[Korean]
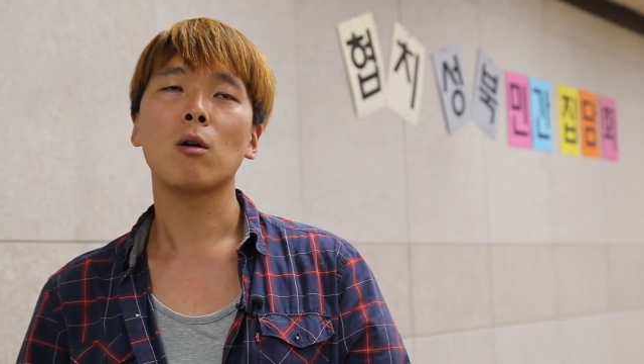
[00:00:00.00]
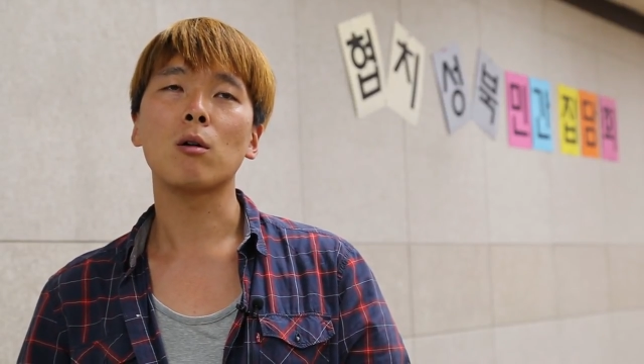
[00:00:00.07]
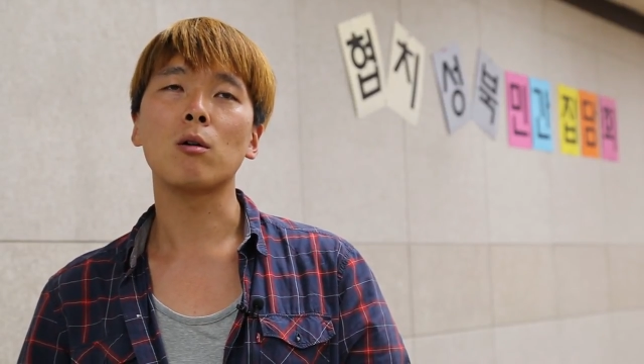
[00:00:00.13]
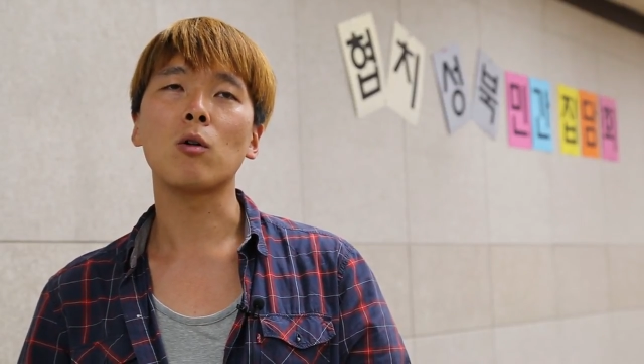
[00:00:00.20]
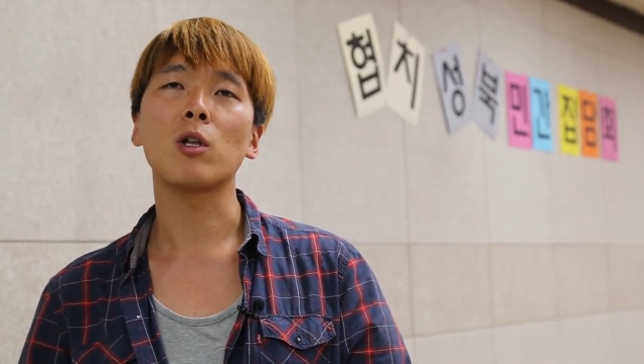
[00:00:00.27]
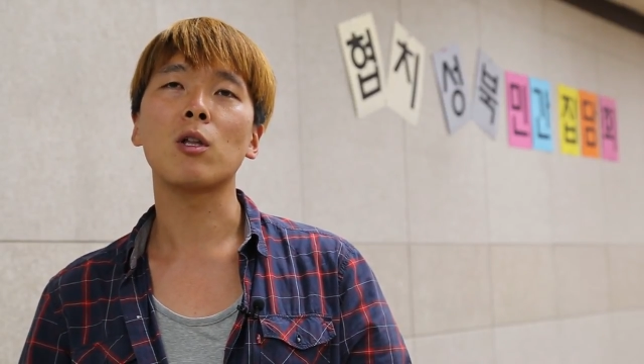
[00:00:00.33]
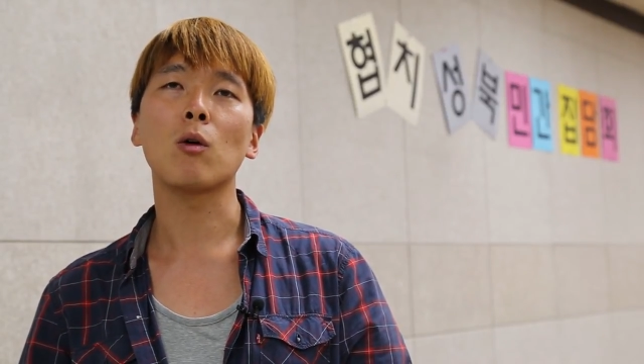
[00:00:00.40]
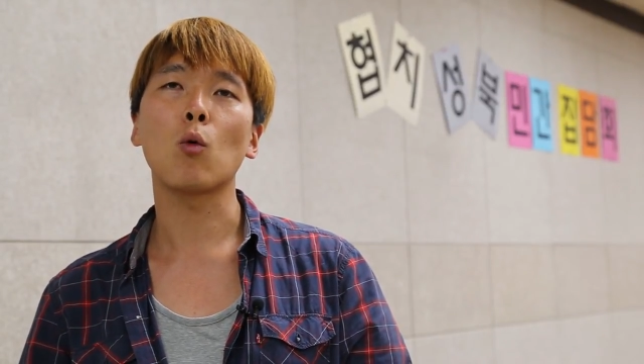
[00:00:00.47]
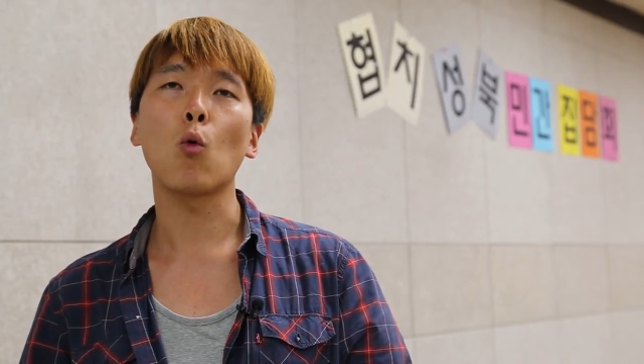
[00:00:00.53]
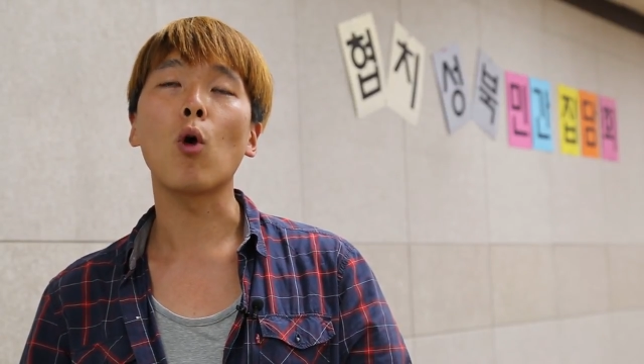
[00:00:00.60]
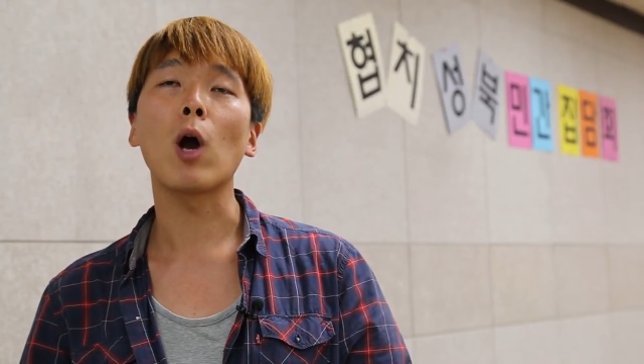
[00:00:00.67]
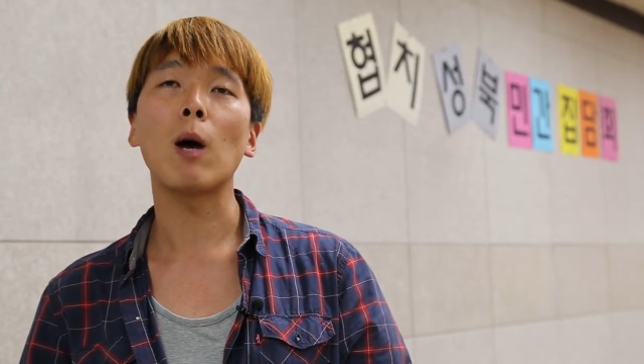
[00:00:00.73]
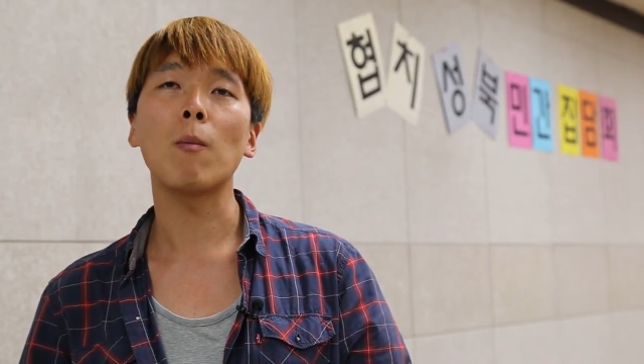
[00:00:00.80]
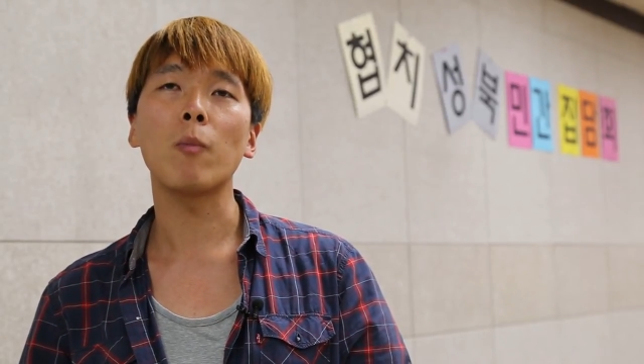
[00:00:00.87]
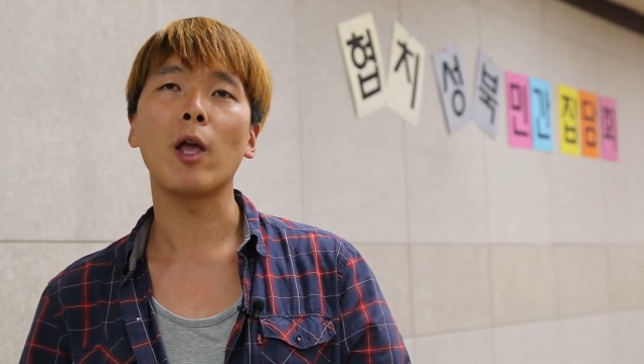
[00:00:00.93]
그거에 대한
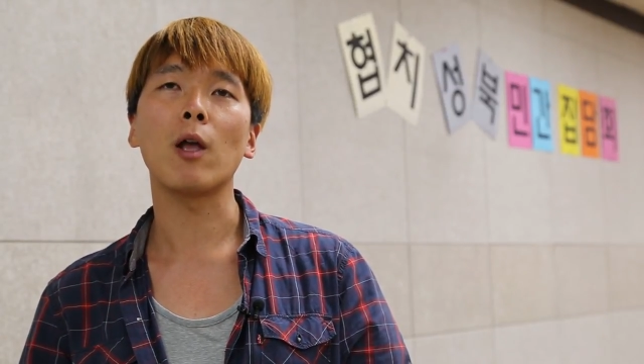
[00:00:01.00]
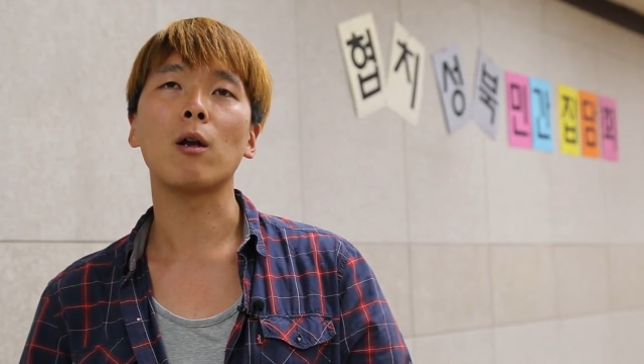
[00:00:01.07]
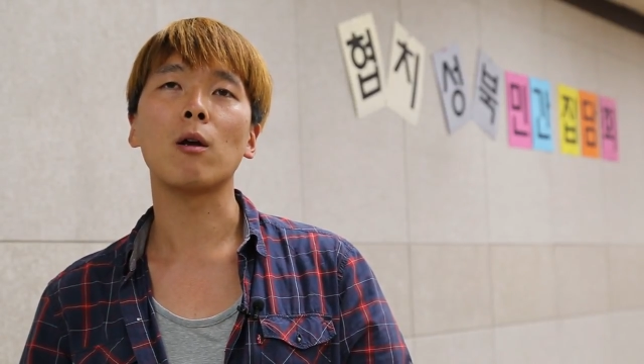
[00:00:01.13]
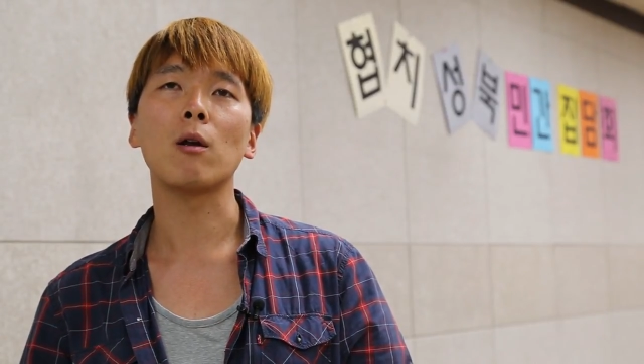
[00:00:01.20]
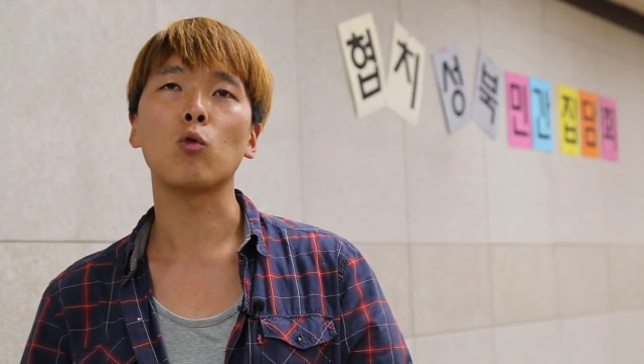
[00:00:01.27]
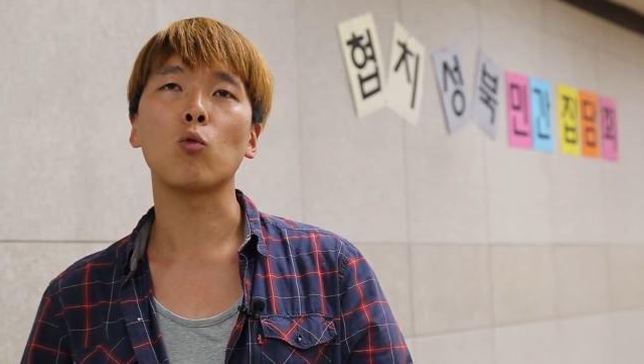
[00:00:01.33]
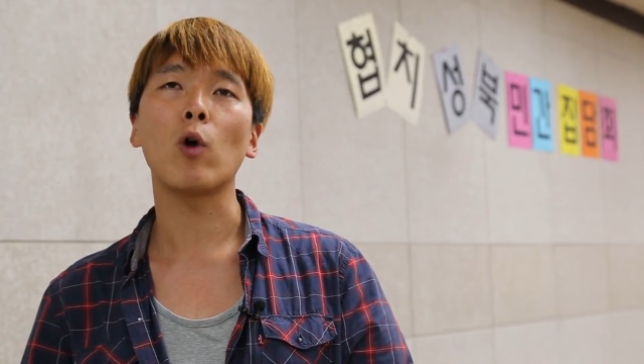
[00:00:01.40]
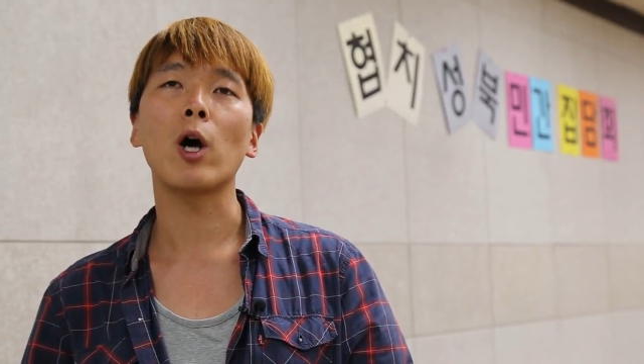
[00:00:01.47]
공감대를 좀